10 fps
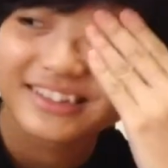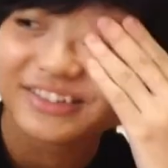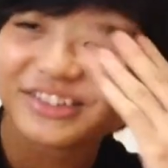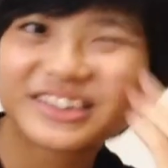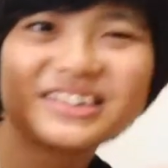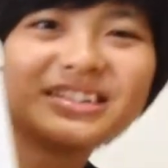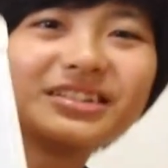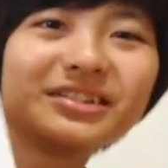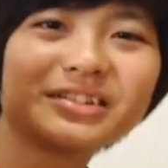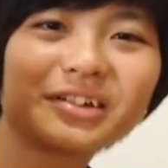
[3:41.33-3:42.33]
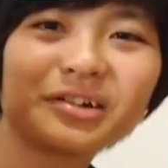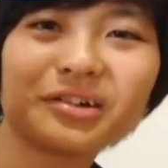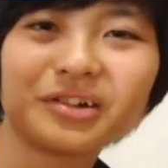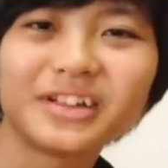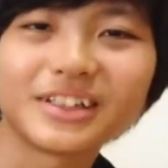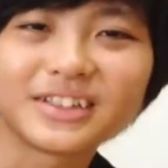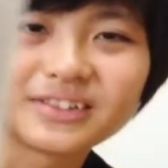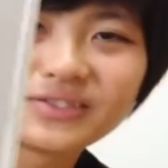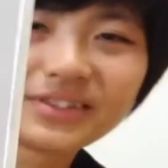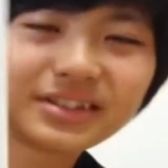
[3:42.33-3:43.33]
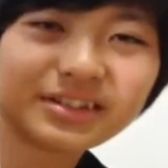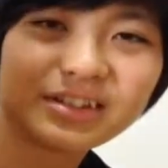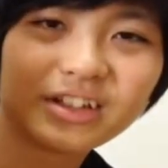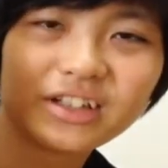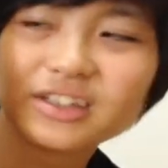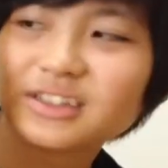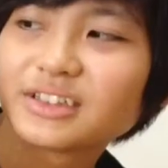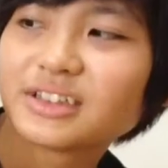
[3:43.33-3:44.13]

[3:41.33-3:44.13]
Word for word: 普通の男の子になっちゃった普通の、